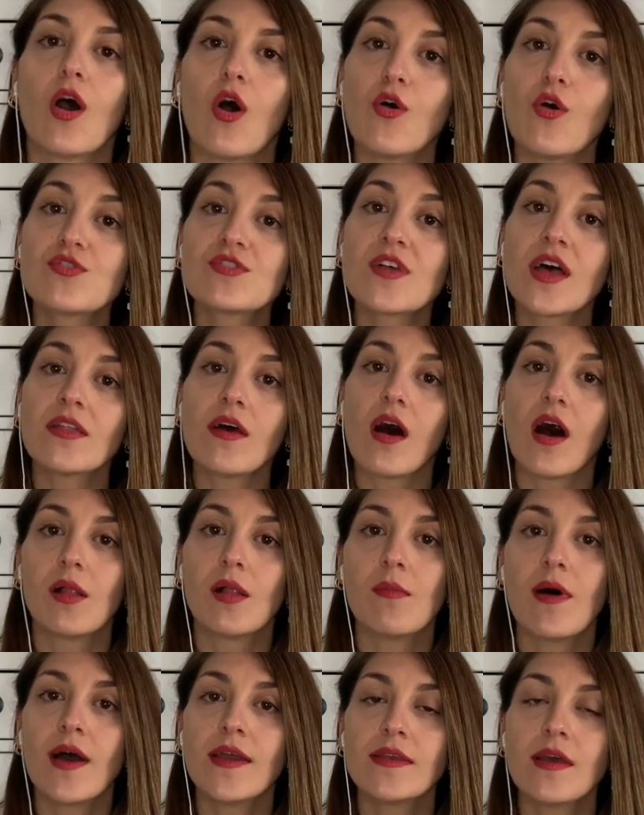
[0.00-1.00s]
O yüzden
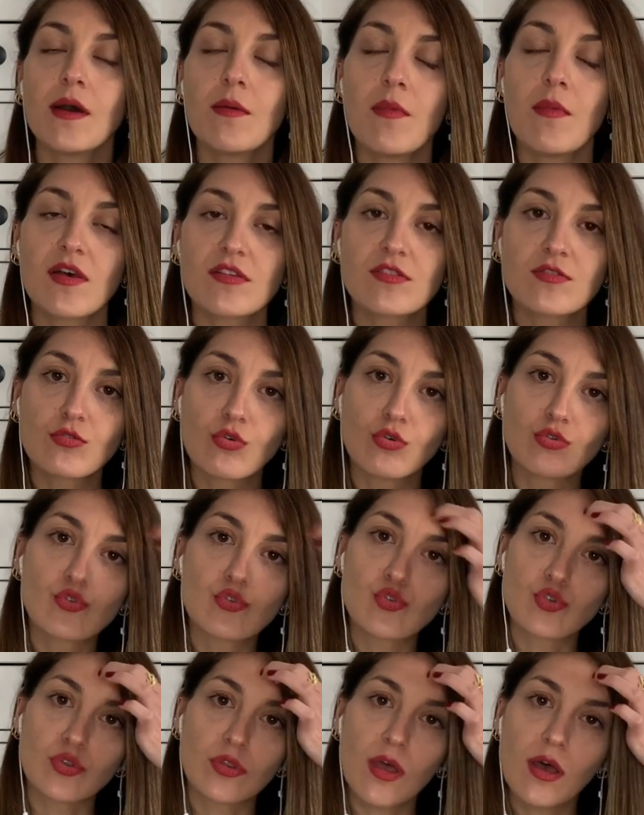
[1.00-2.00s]
Almanya master
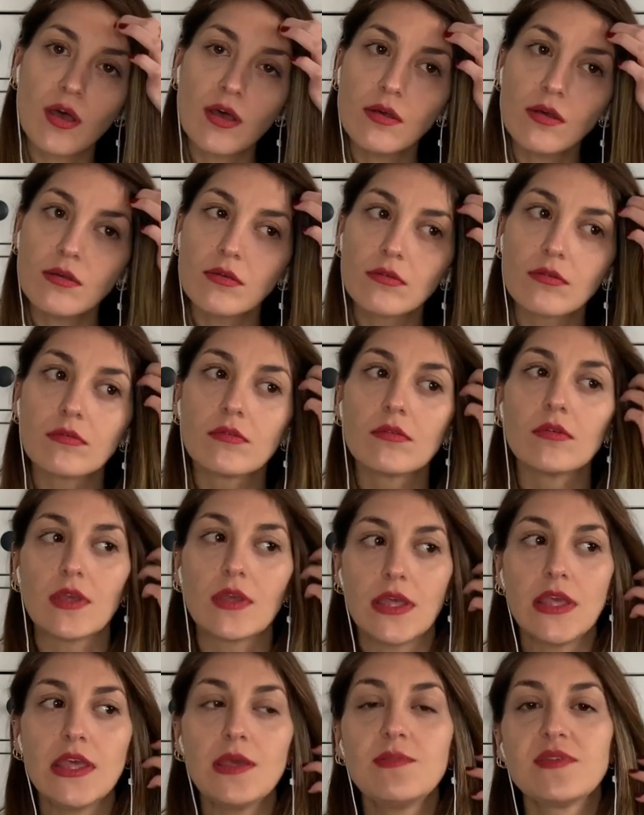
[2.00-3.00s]
konusunda
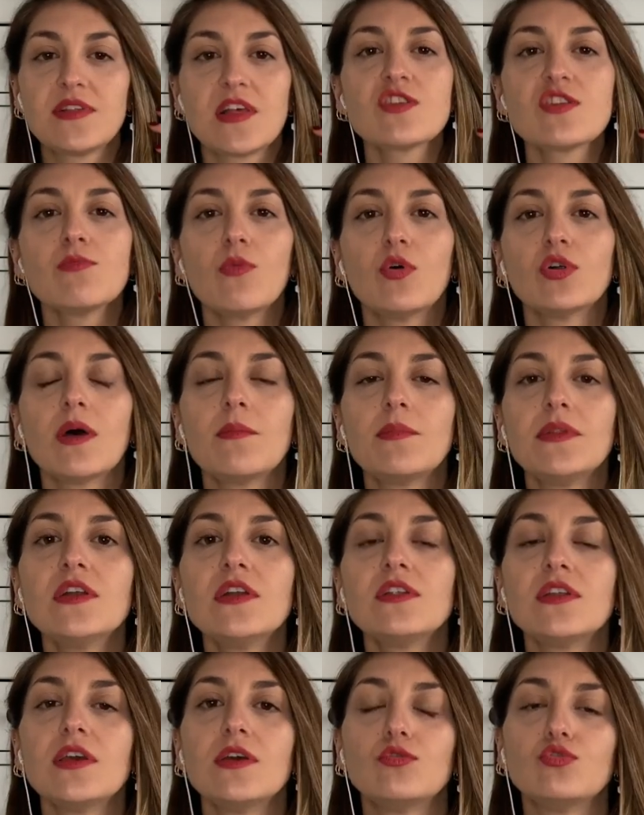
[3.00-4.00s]
iyi bir seçim
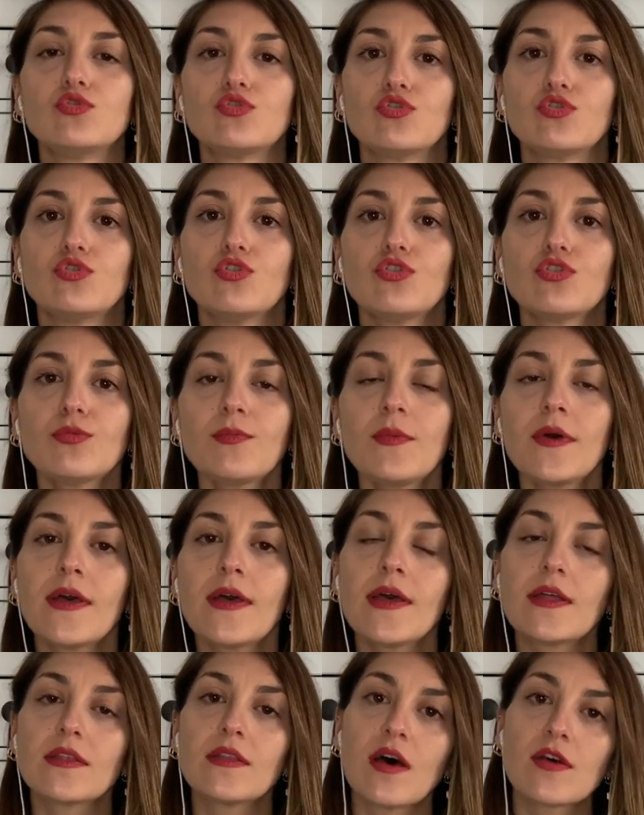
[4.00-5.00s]
olabilir diye düşünüyorum.
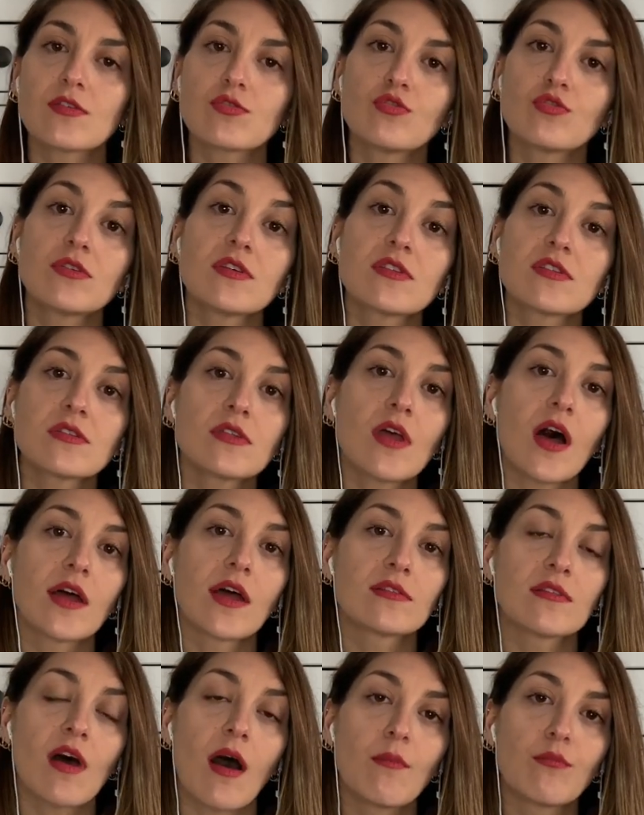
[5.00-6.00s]
Daha sonrasında
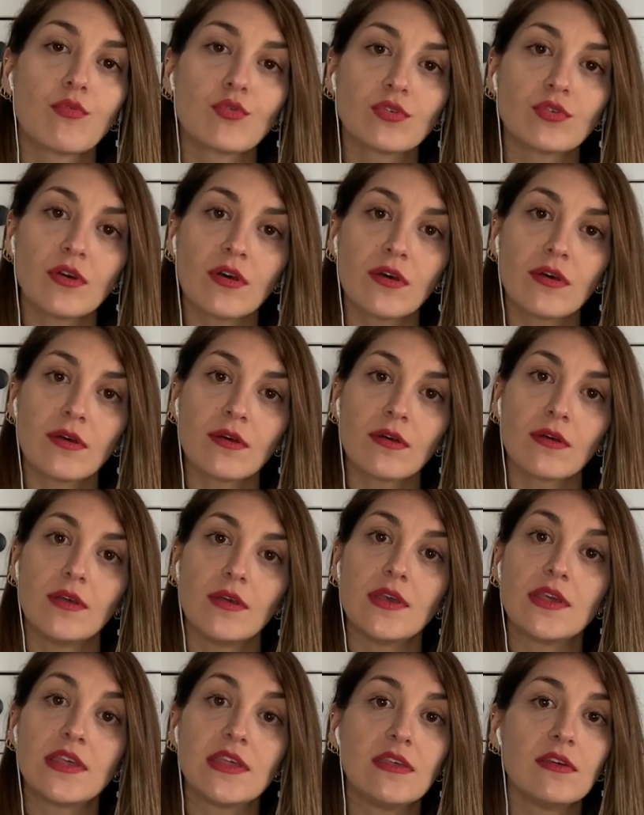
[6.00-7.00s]
hatta burada
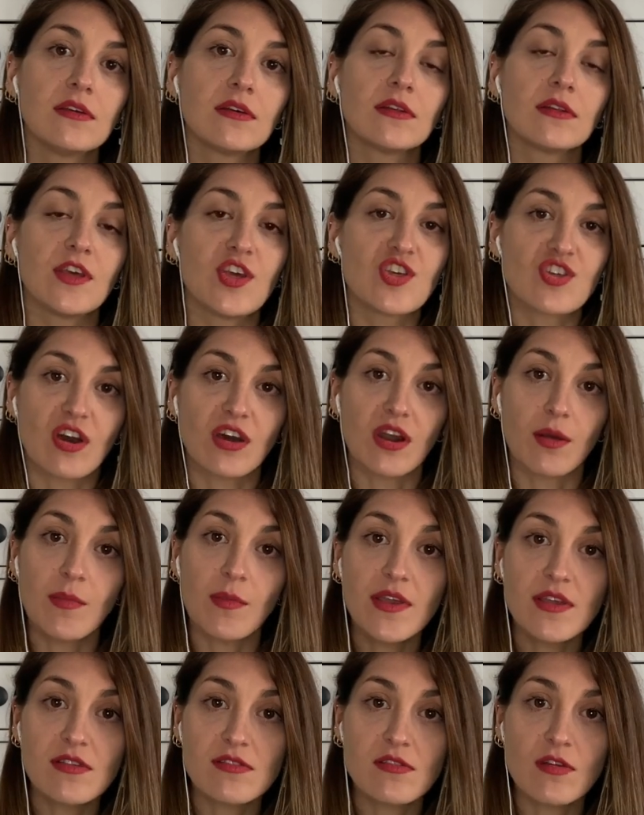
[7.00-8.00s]
2 yıl iş arama
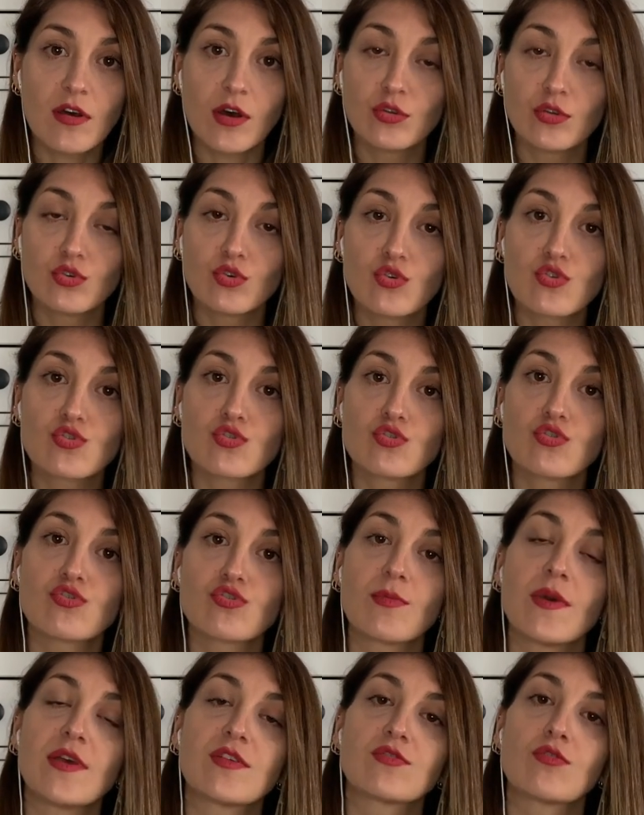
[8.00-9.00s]
izni alıyorsunuz
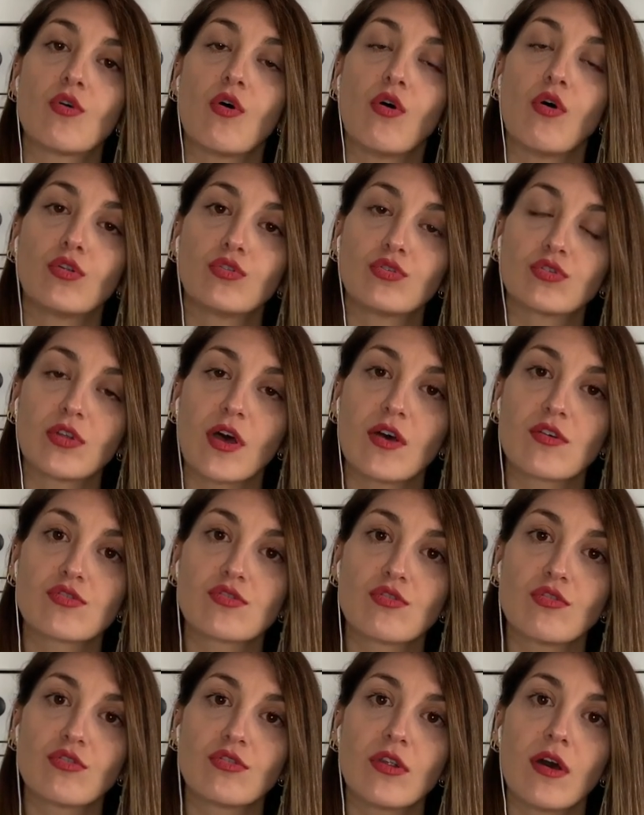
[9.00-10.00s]
mezun olduktan
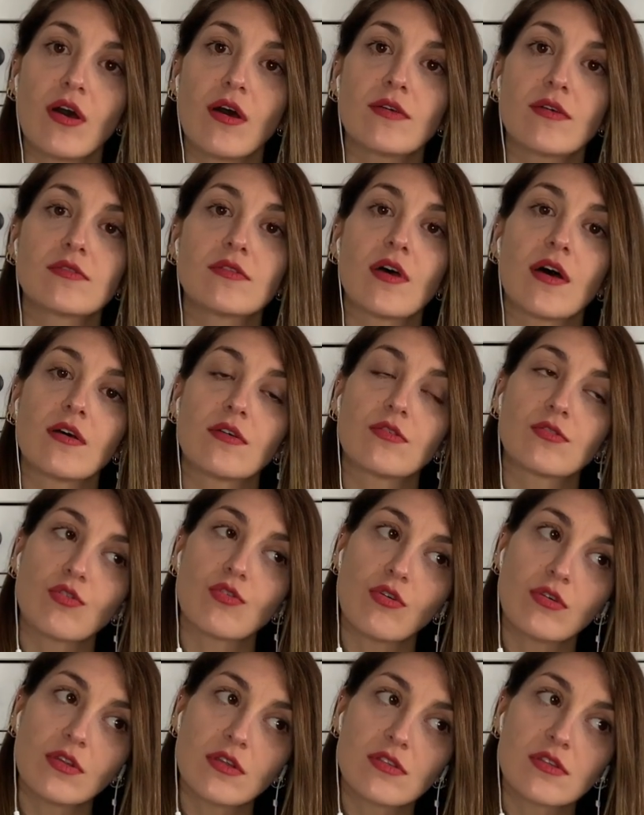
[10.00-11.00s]
sonra. Da,
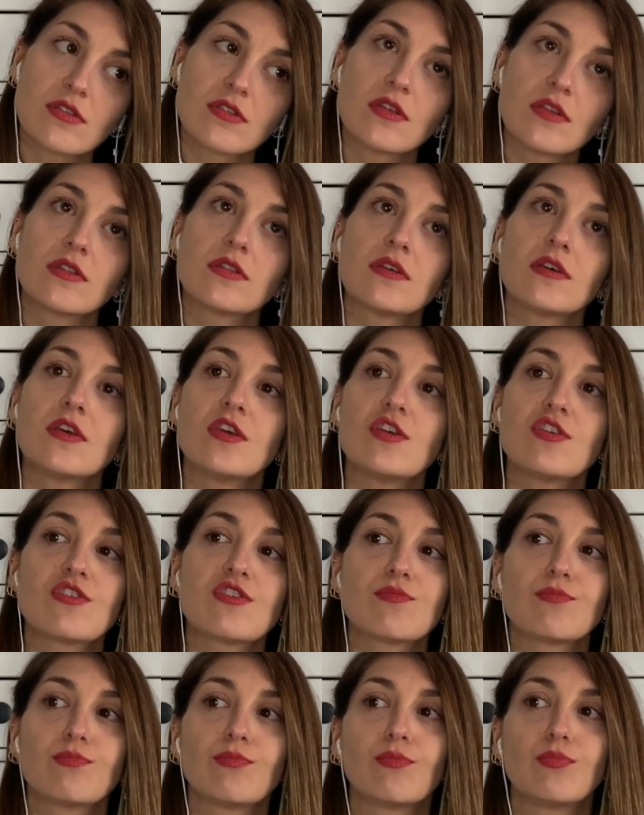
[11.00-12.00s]
sonrasında da
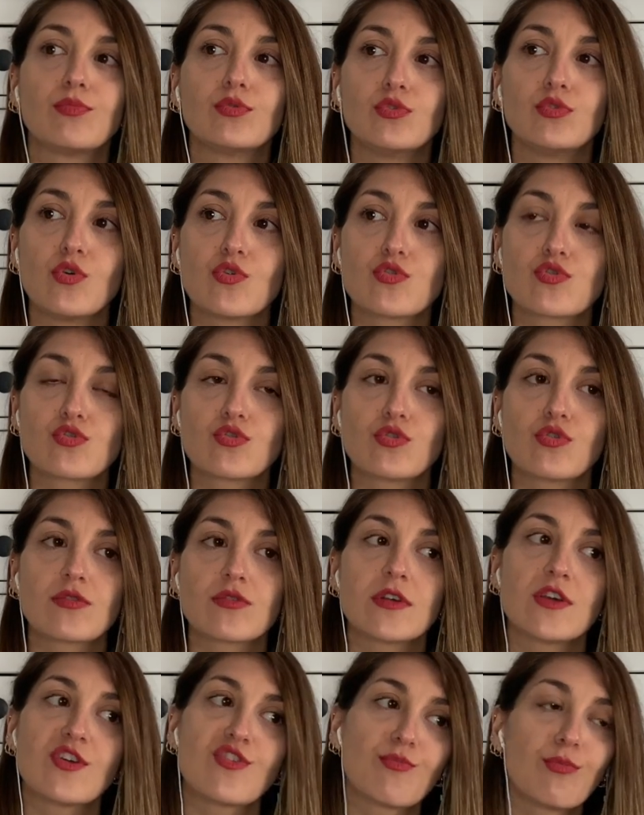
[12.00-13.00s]
iş buluyorsunuz,
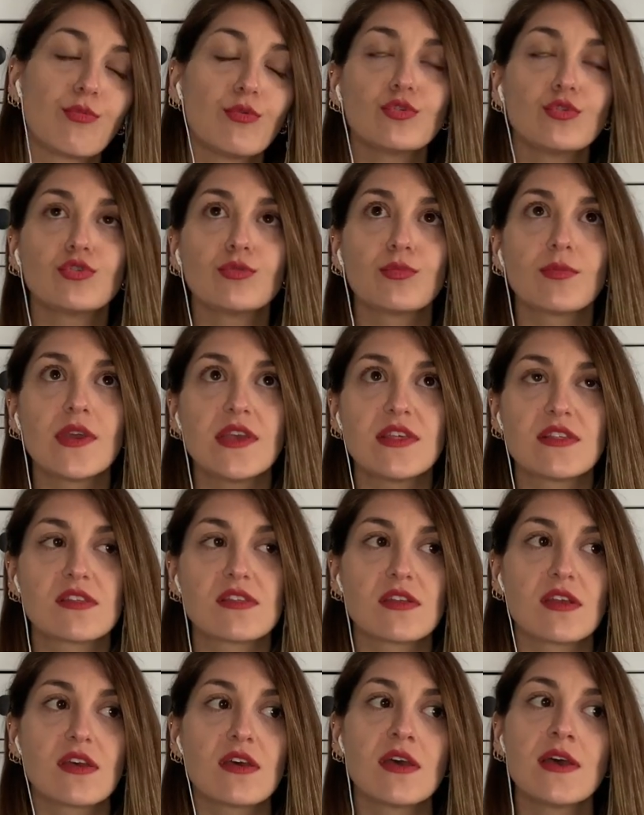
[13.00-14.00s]
iş buldum
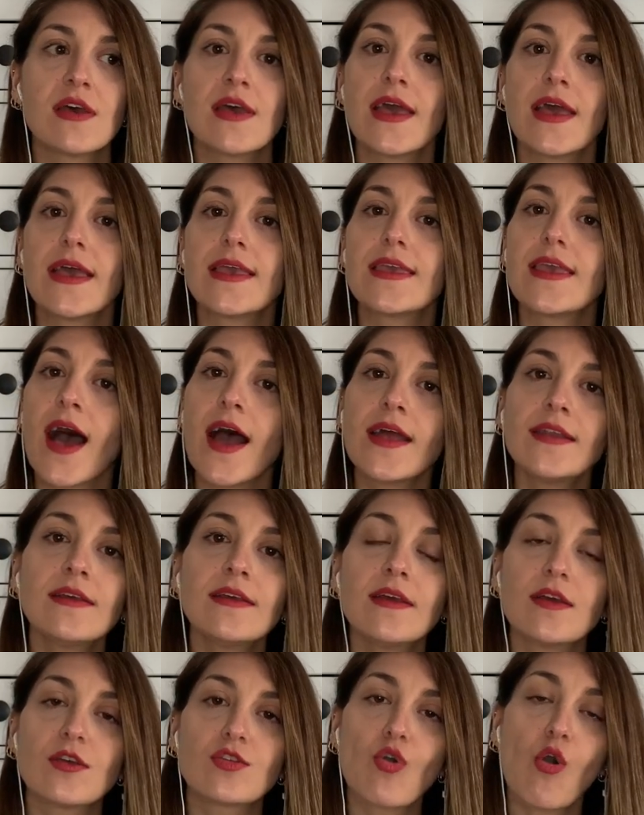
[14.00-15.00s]
izni.
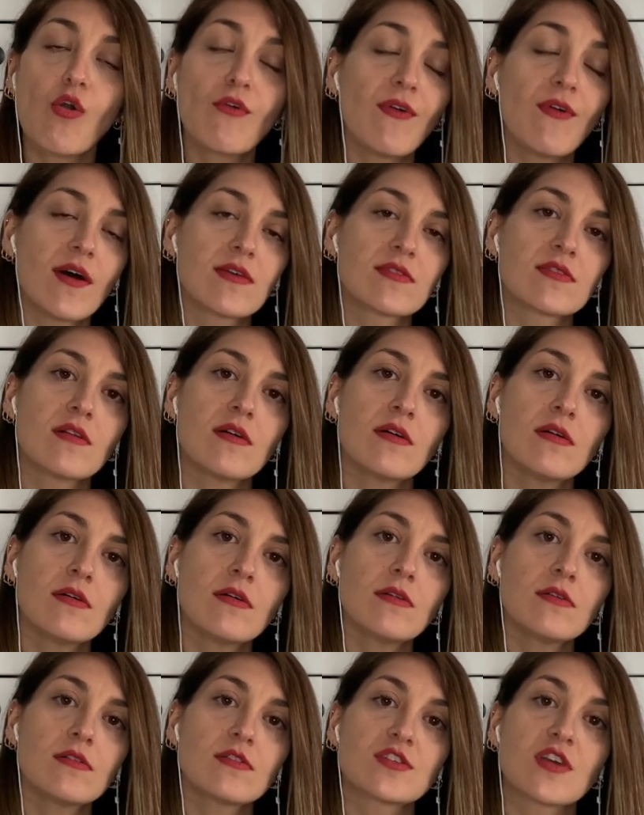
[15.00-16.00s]
Yani çok
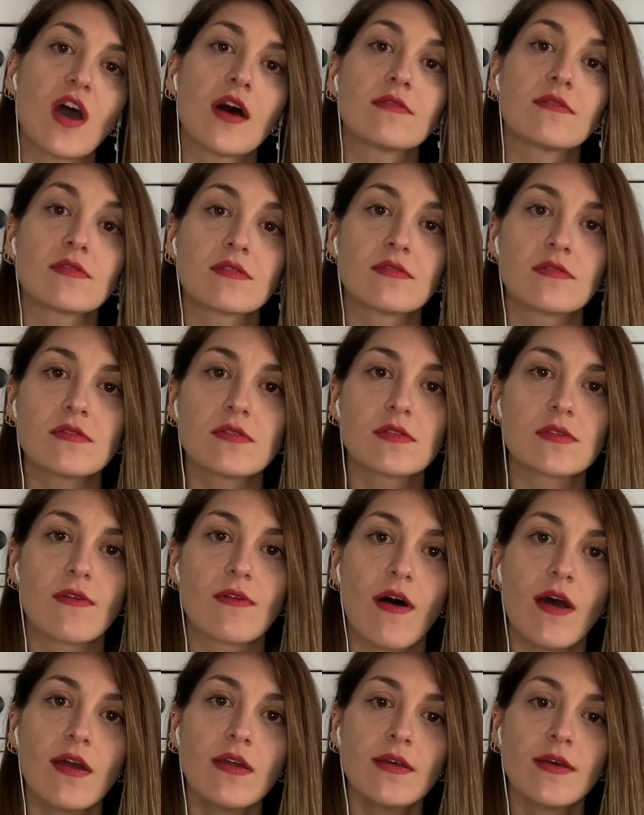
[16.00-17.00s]
fazla şansınız
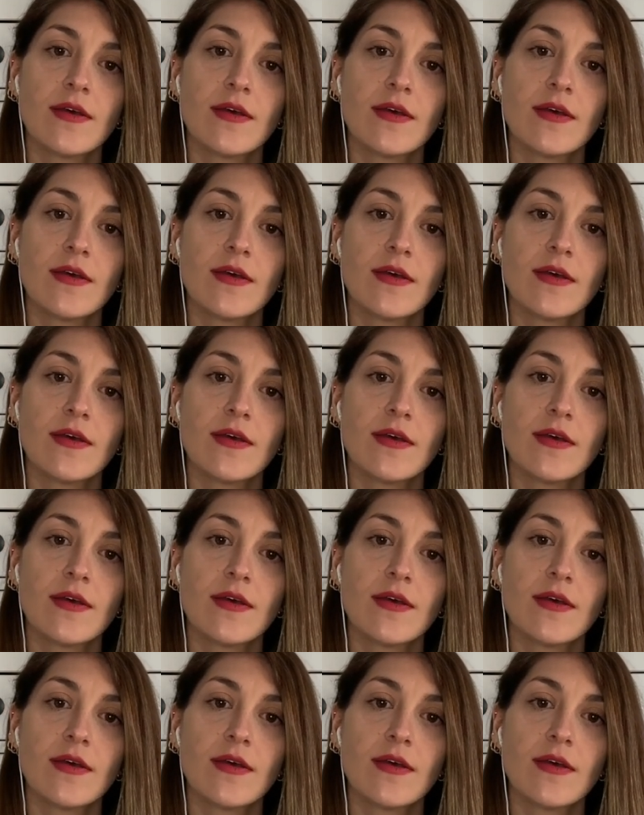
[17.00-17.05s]
var.